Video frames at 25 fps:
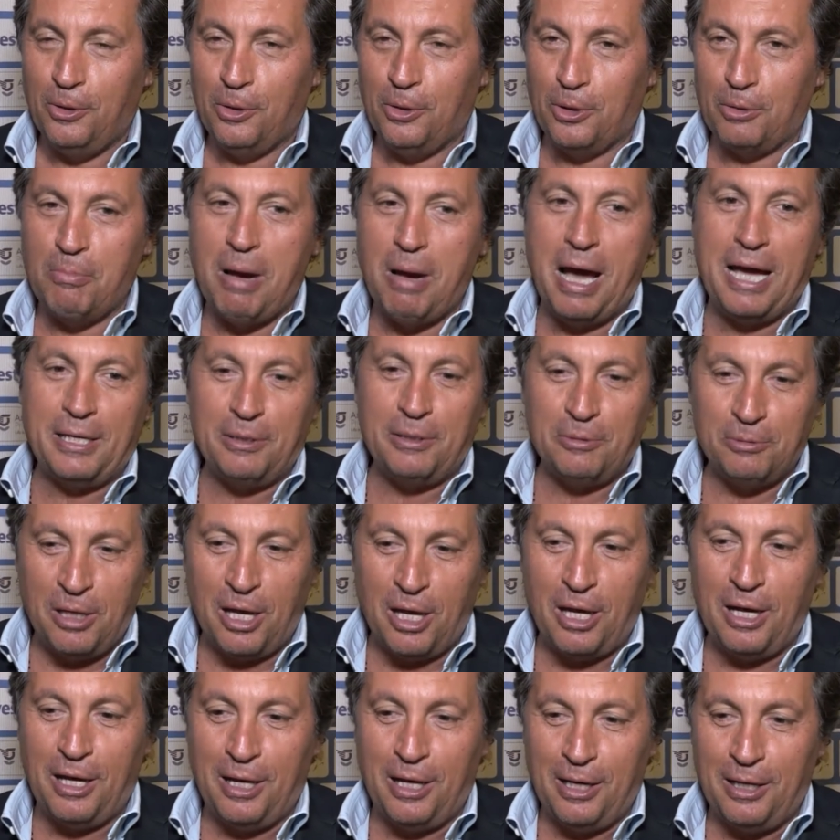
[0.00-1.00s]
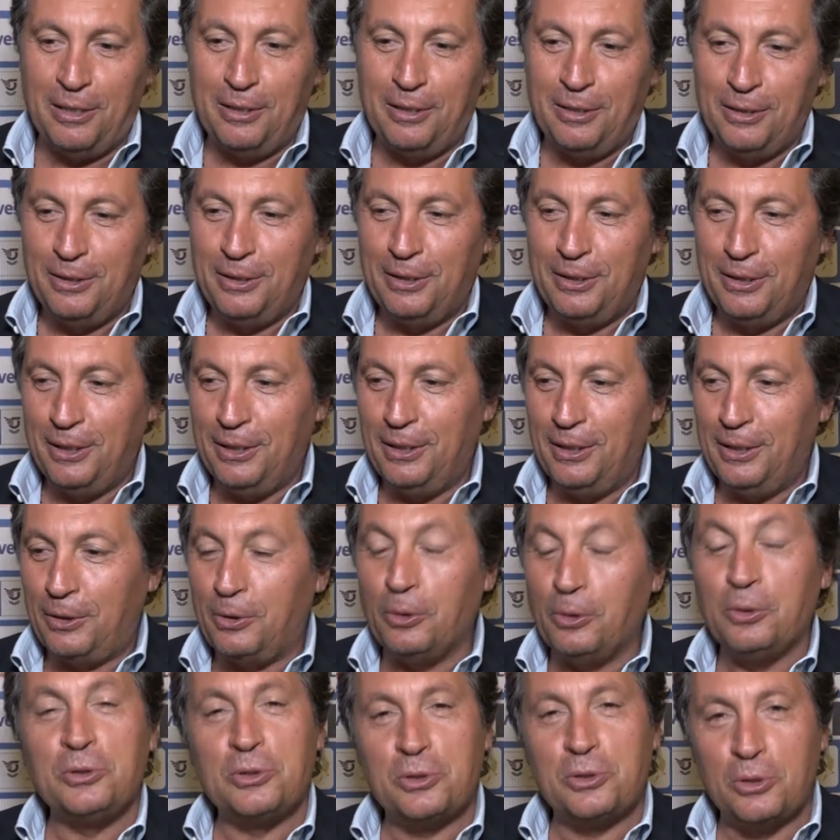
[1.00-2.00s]
ormai una eh,
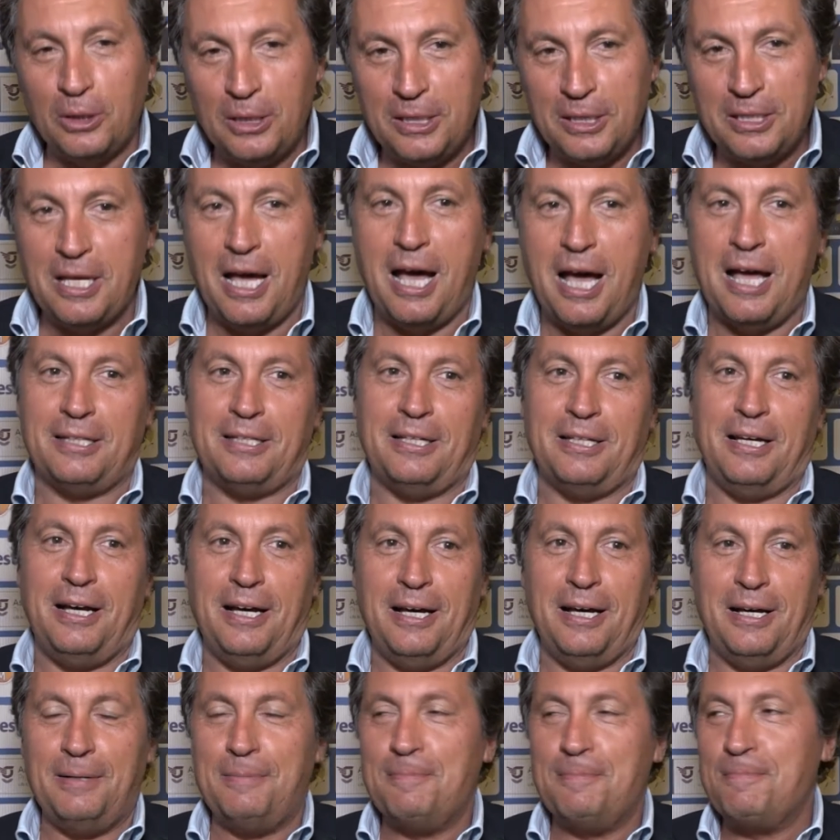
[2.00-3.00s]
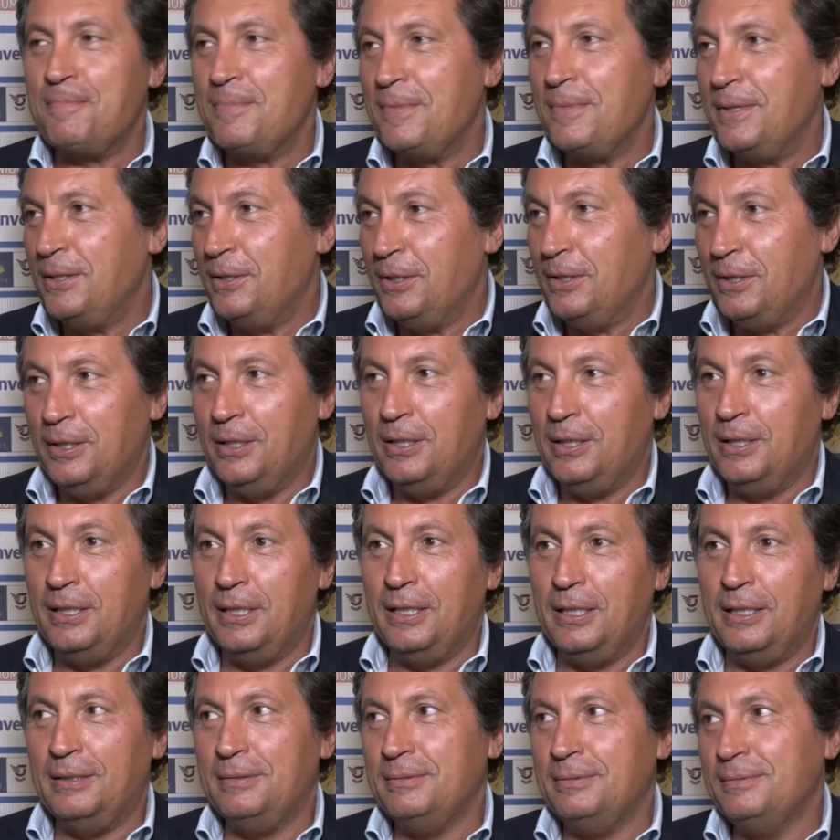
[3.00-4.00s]
consolidata
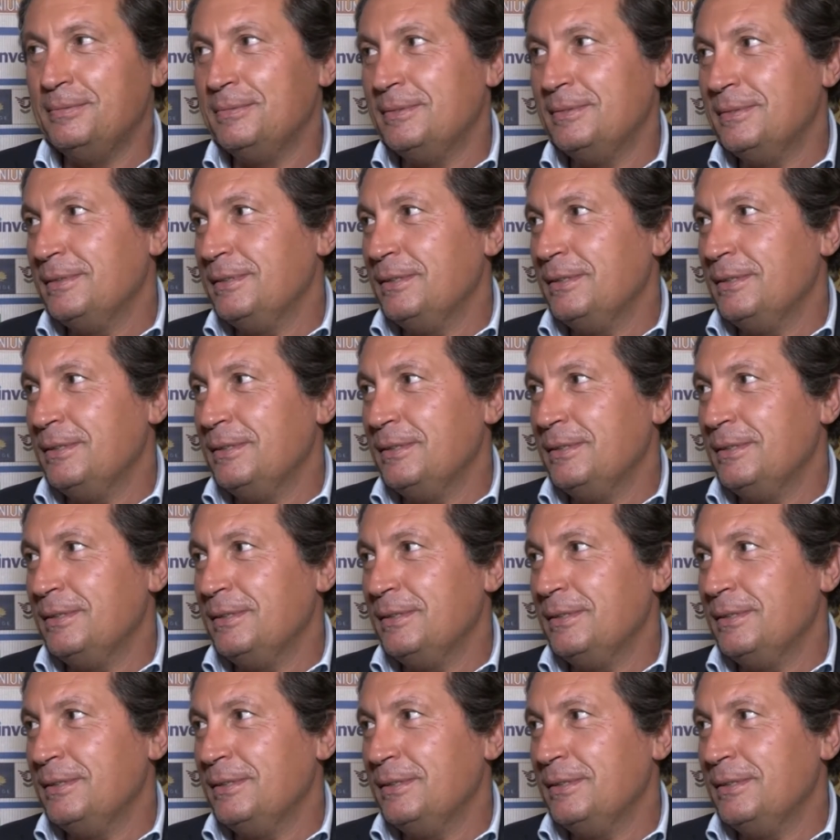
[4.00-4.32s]
eh,